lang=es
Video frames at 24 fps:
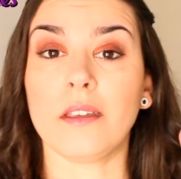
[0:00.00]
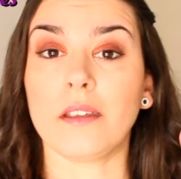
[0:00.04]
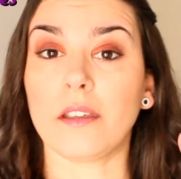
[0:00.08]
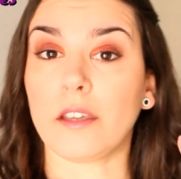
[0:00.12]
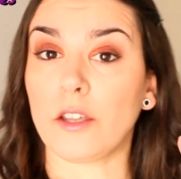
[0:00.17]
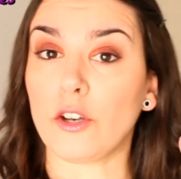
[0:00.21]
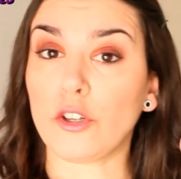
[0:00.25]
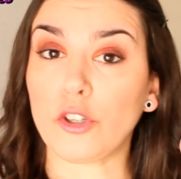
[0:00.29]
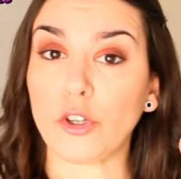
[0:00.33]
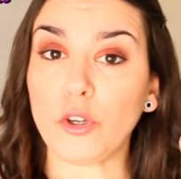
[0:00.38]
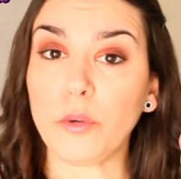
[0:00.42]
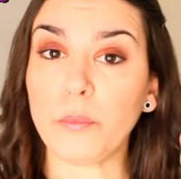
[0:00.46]

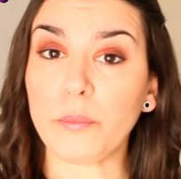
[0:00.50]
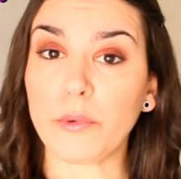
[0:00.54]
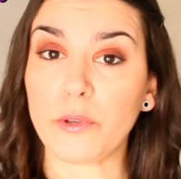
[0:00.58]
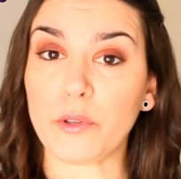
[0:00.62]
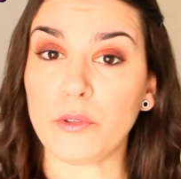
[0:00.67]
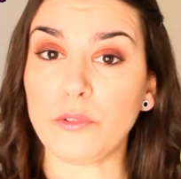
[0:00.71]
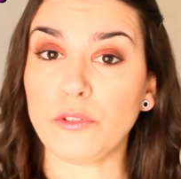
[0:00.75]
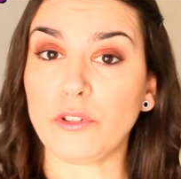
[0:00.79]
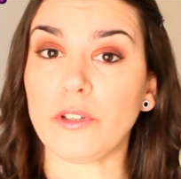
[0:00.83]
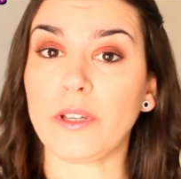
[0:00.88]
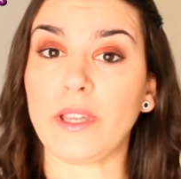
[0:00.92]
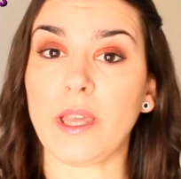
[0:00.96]
Creo que es un
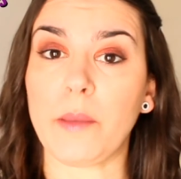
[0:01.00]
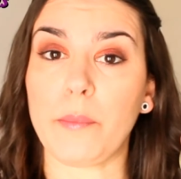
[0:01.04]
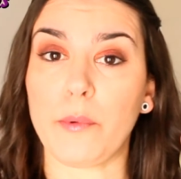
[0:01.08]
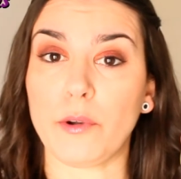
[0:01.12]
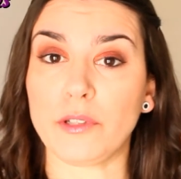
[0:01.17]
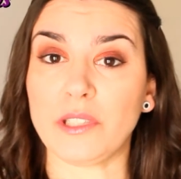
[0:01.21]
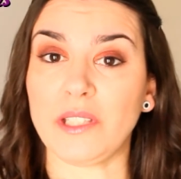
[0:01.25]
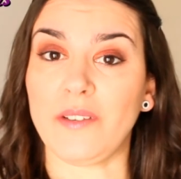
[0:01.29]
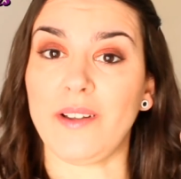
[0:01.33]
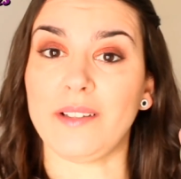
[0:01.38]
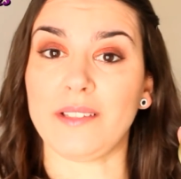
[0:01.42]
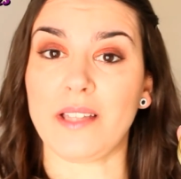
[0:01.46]
producto que
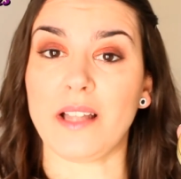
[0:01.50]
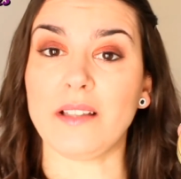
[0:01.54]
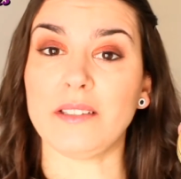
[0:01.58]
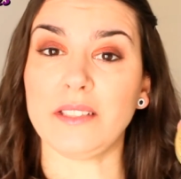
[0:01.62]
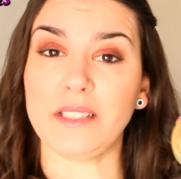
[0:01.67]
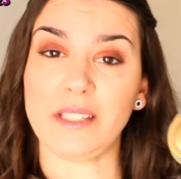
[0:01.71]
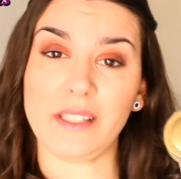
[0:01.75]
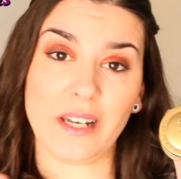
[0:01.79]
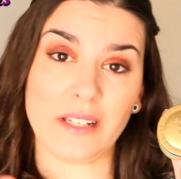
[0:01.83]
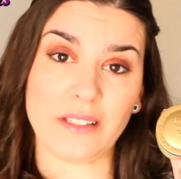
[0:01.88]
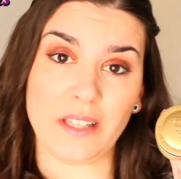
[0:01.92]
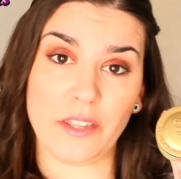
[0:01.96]
aporta bastante
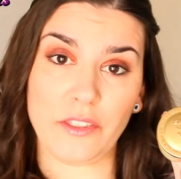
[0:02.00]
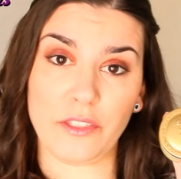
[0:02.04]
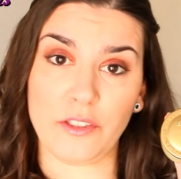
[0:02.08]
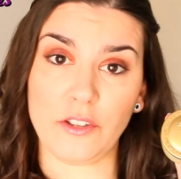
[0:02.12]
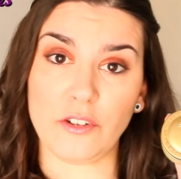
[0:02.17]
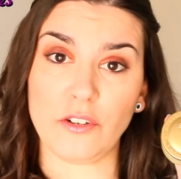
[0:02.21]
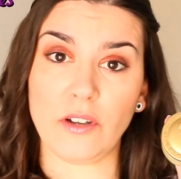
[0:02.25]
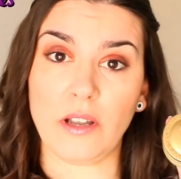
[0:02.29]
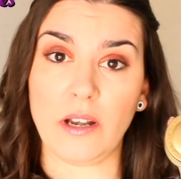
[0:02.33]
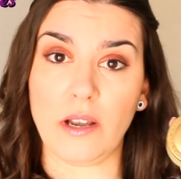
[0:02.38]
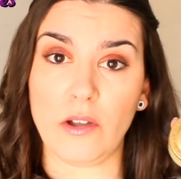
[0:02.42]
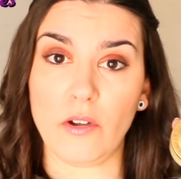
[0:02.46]

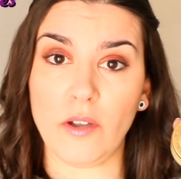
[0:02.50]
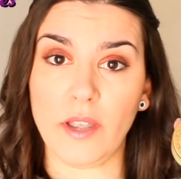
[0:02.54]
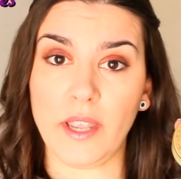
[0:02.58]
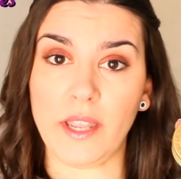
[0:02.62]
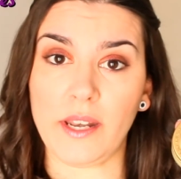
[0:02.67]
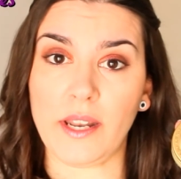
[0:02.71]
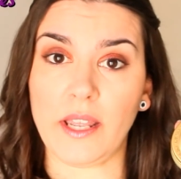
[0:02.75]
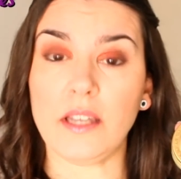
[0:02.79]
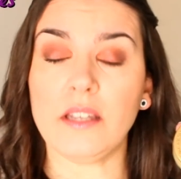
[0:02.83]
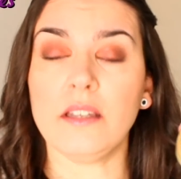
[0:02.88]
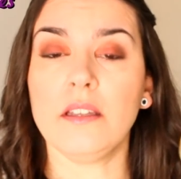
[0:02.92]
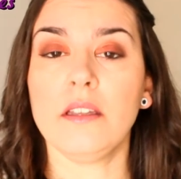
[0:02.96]
hidratación a la
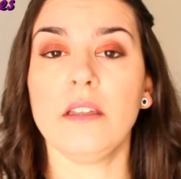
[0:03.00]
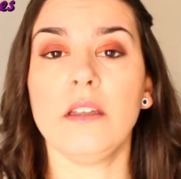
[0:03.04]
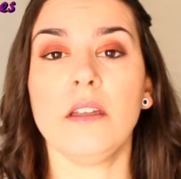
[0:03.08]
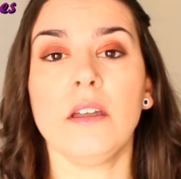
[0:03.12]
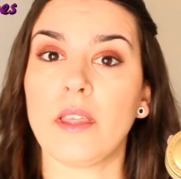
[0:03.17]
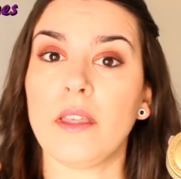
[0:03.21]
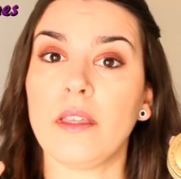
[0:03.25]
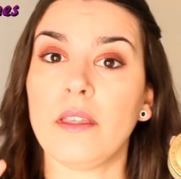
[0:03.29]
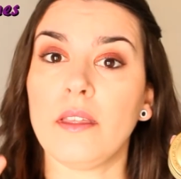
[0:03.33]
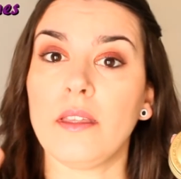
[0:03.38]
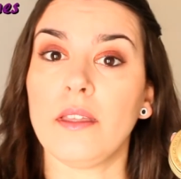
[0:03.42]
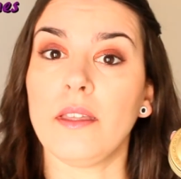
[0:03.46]
ojera.
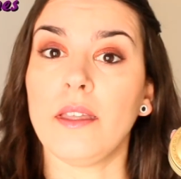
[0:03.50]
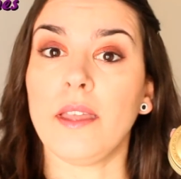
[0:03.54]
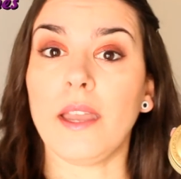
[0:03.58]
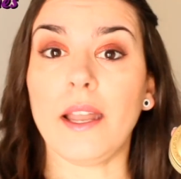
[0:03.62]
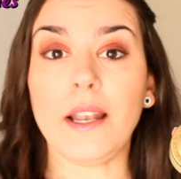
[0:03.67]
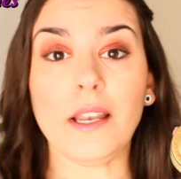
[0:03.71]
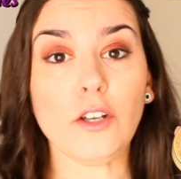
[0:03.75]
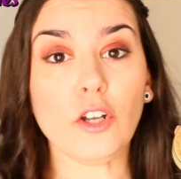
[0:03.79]
El